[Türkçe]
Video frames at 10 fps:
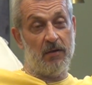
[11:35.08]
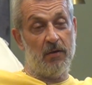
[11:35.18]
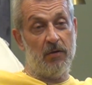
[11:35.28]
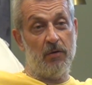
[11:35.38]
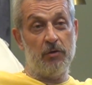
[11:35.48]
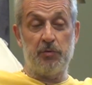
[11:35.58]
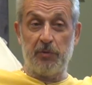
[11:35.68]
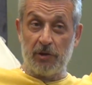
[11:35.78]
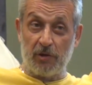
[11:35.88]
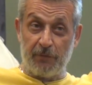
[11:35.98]
gördüğüm bir ay.
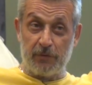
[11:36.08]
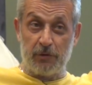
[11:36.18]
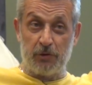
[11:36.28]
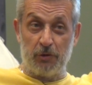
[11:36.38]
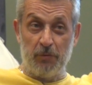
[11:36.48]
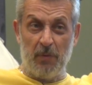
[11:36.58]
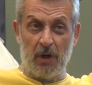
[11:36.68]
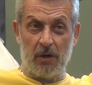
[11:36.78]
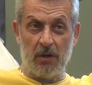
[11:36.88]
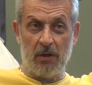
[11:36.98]
İzmir'de trafik sıkışıklığı
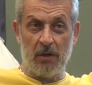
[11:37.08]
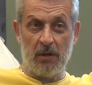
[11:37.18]
mı var?